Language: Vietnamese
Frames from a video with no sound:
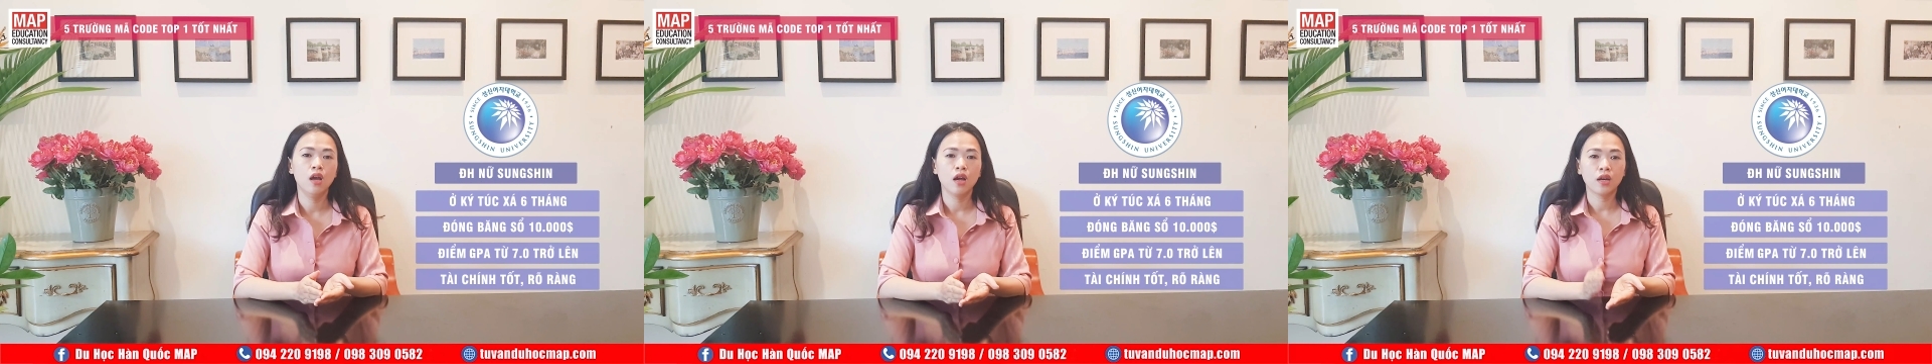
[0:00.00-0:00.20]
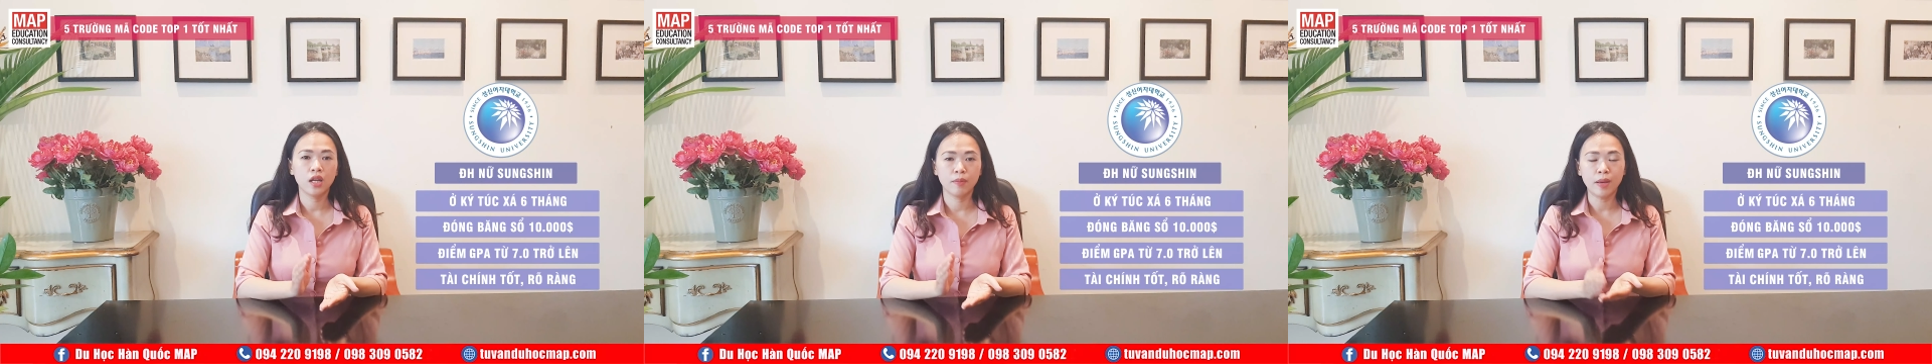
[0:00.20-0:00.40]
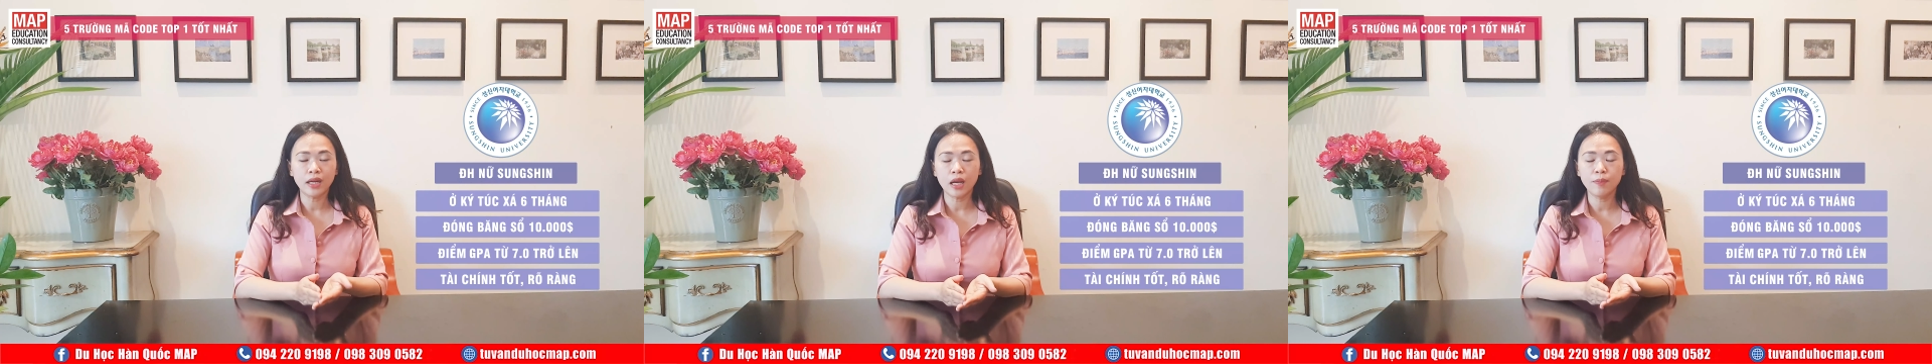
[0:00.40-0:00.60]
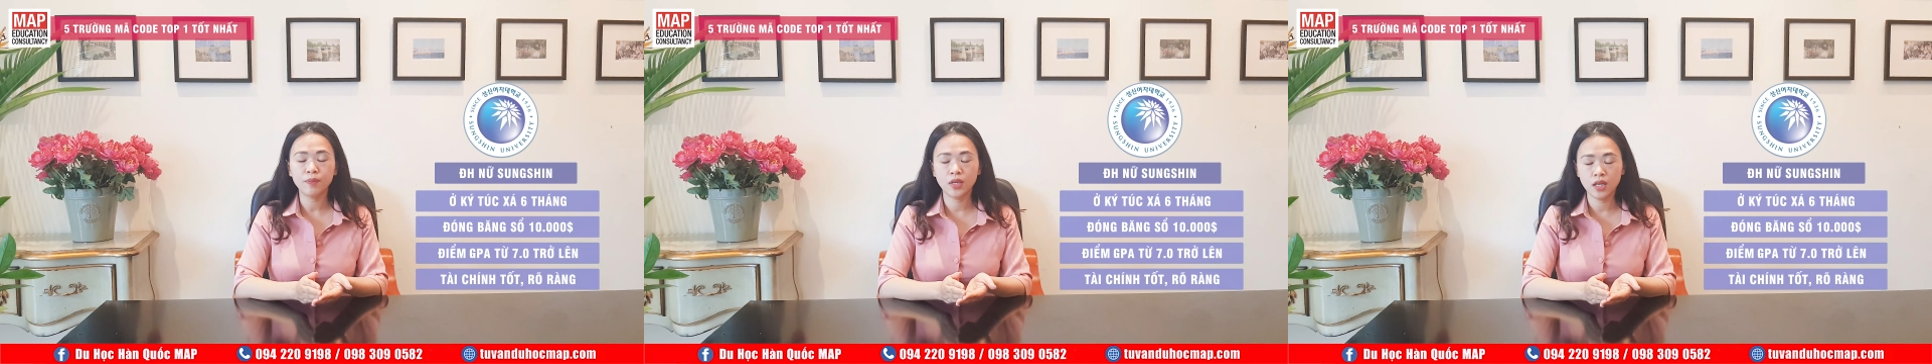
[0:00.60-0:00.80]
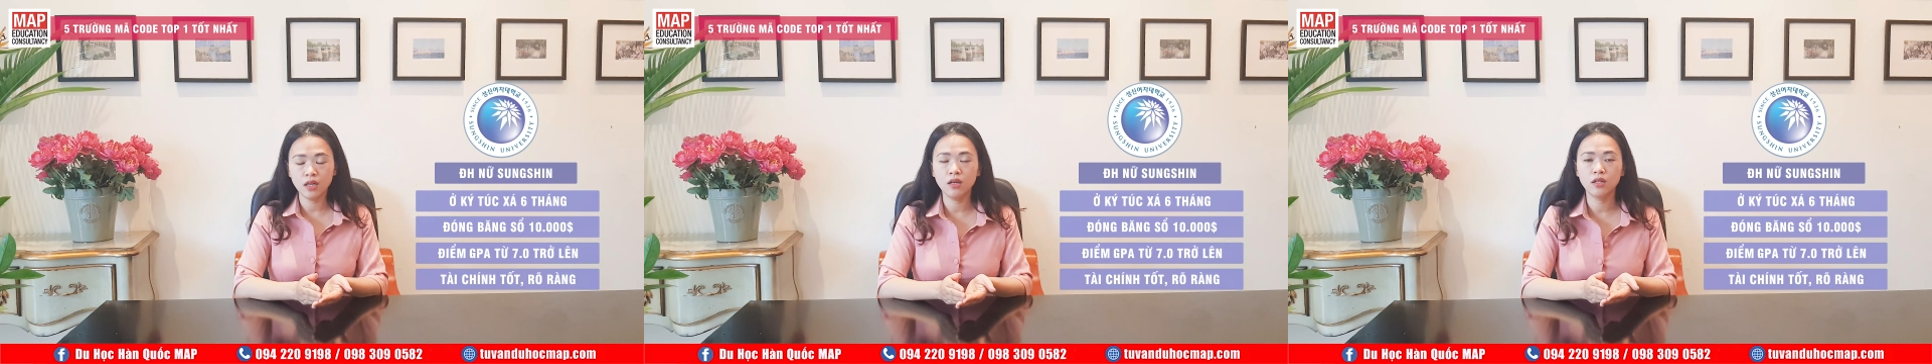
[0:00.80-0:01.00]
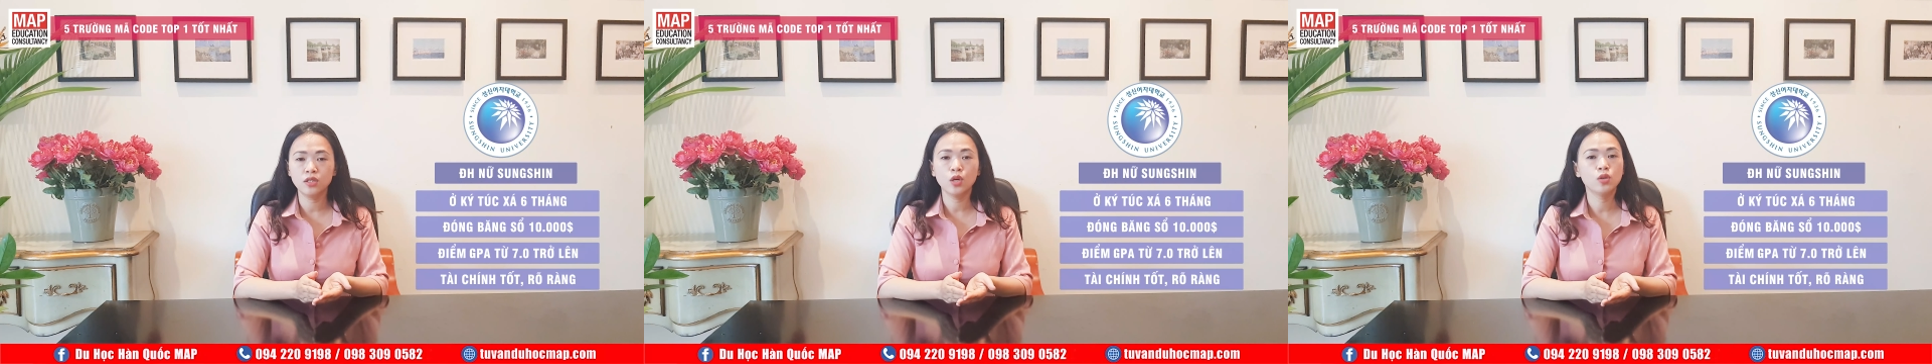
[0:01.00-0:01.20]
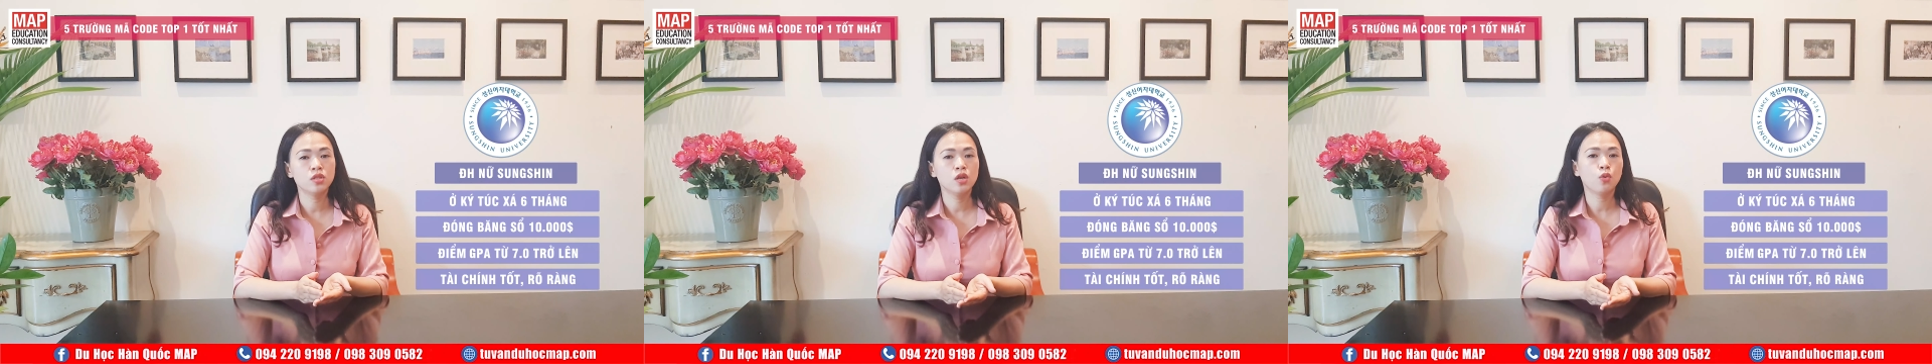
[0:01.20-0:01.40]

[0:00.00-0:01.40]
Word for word: để bách backup kỹ lưỡng cho hồ sơ